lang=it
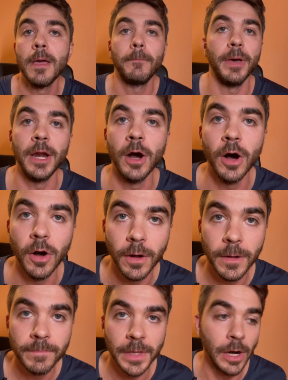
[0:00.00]

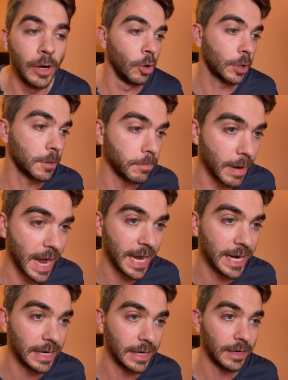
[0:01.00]
però
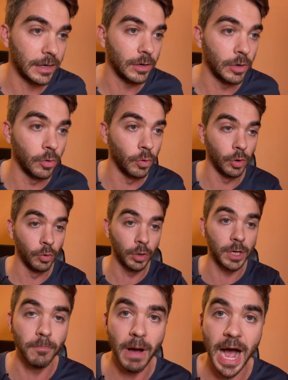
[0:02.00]
Lockman, Lu-
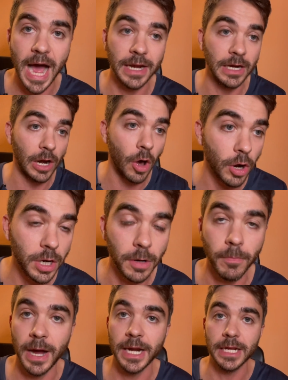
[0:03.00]

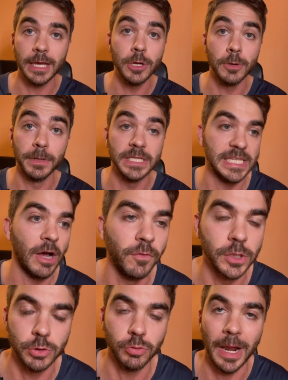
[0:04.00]
Lockman, che io pensavo
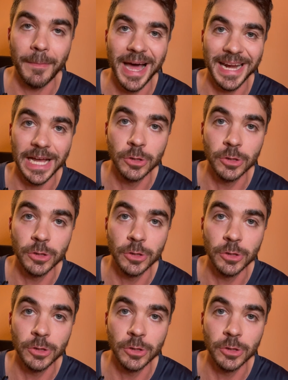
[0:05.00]
fosse una marca